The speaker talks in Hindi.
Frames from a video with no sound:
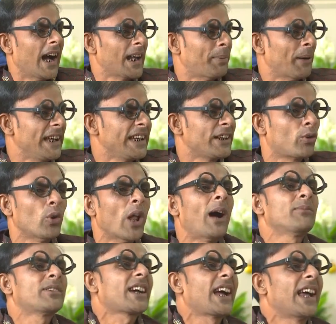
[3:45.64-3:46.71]
अरे भाई
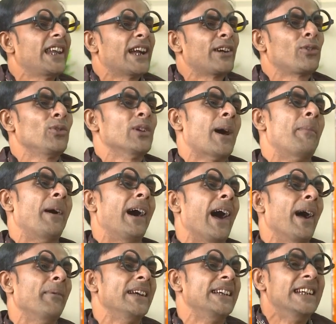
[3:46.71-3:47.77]
गुलाम से कहे लड्डू ना
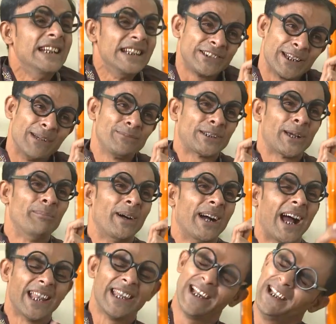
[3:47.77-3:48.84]
मंगा भाई चमचम
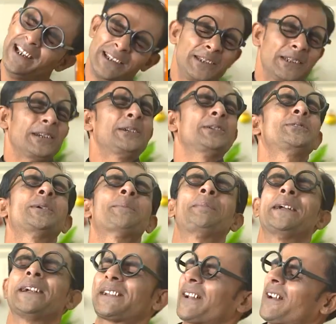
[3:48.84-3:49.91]
मंगा ले लड्डू से
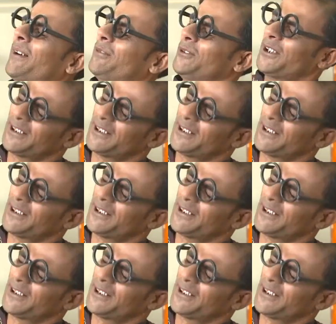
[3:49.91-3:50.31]
पेट खराब हो